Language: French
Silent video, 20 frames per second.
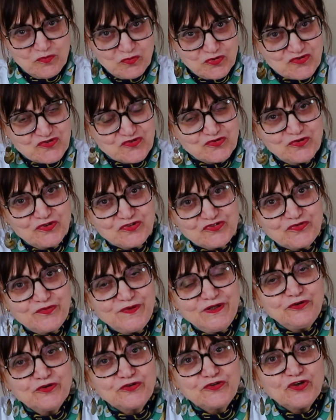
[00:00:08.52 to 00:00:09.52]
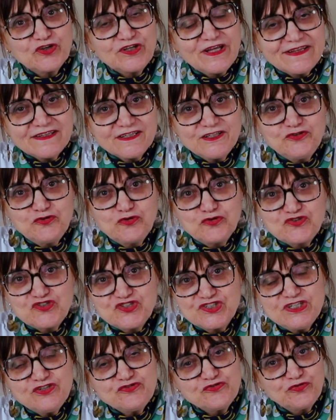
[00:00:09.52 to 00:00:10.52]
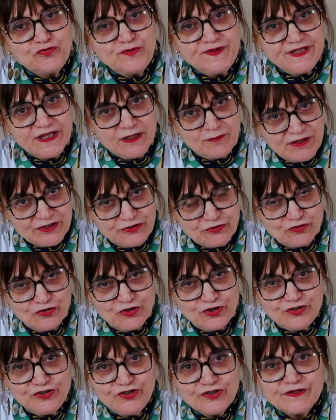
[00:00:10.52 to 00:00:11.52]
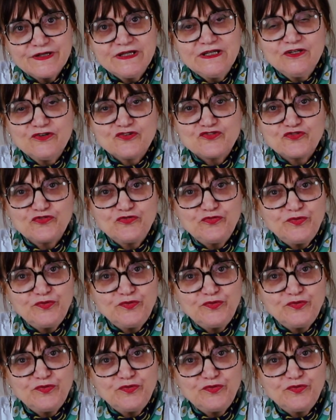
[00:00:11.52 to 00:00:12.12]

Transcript: Bonjour, je suis le docteur Catherine Gaucher, je suis dermatologue, je